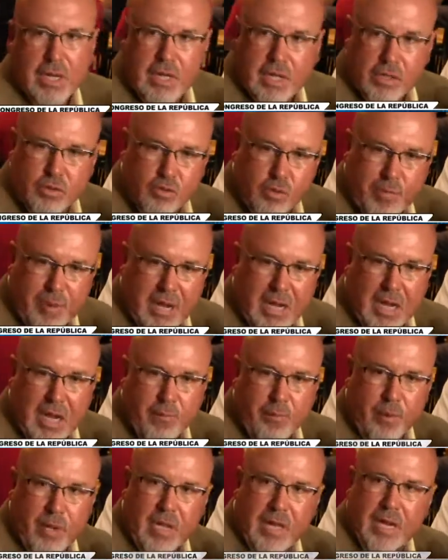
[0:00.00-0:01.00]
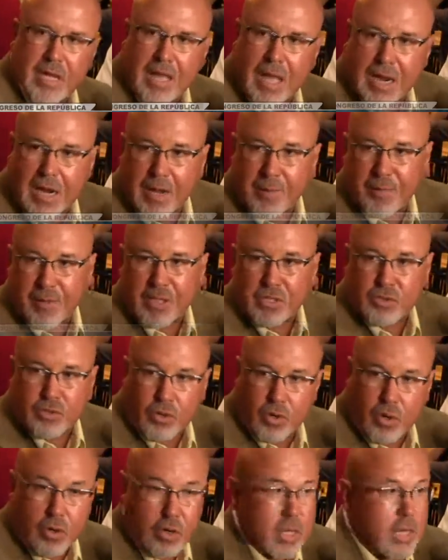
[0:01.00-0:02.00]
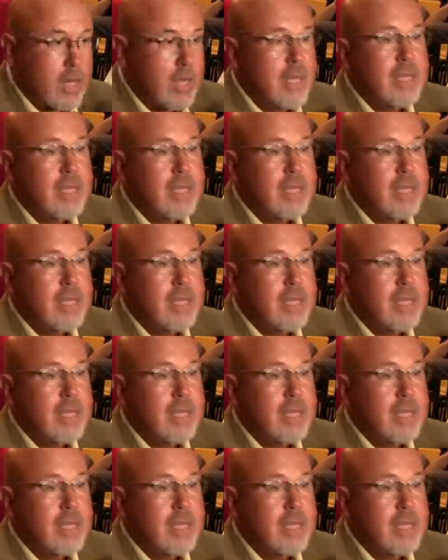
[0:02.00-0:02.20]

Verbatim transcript: eh, su pareja puede heredar la pensión,